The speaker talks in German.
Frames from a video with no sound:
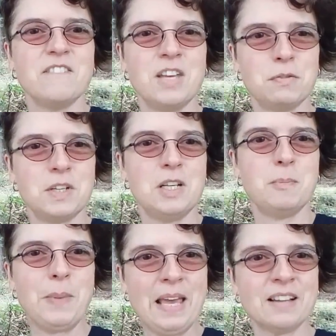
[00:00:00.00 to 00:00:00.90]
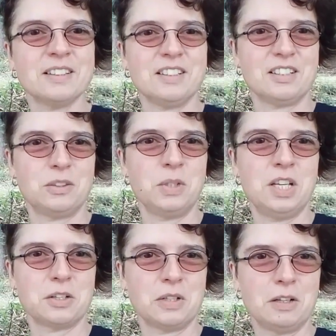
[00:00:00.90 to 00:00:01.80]
Wie viele Bären hast du
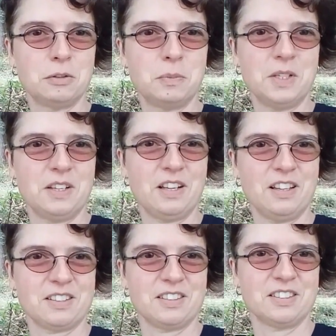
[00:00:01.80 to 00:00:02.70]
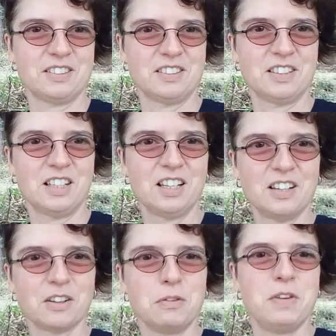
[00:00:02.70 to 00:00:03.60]
dir schon aufbinden lassen?
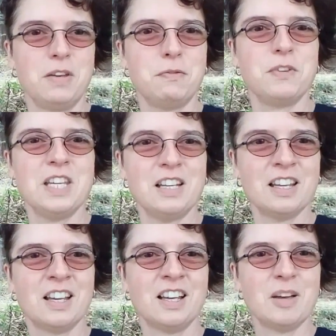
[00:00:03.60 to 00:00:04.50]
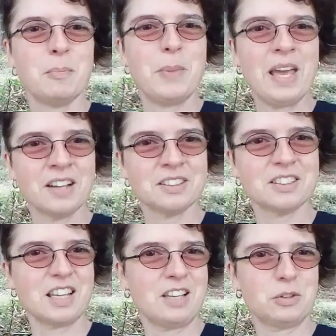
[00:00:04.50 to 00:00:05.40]
Und wie viele Bären
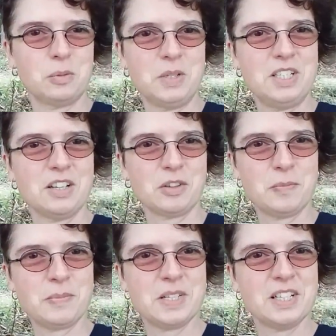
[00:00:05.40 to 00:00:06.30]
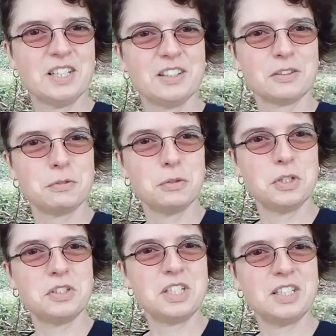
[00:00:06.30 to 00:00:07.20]
trägst du mit dir rum und
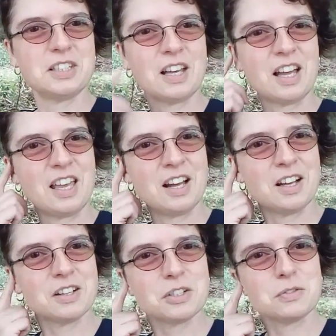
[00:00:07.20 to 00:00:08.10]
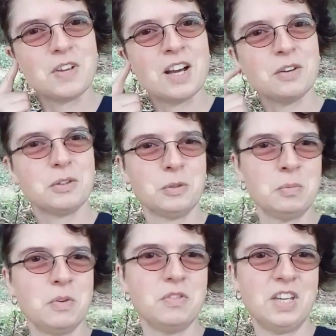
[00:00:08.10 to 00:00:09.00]
fühlst dich daher schwer und
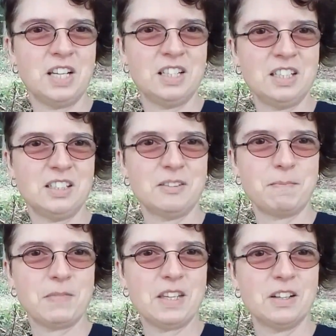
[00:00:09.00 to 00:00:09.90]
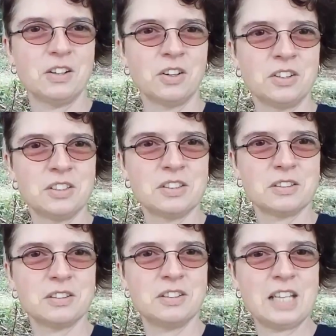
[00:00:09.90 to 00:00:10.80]
unbeweglich und
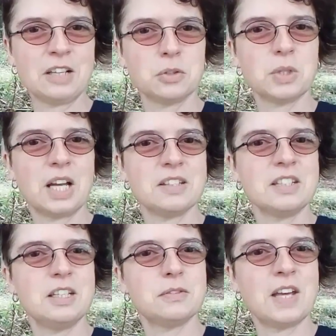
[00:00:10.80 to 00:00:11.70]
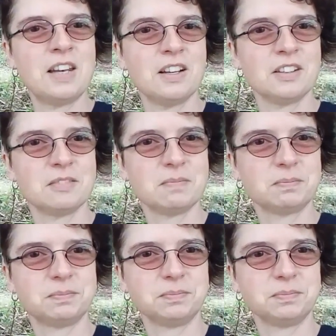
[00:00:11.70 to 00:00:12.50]
äh, denkst, du kannst nichts verändern?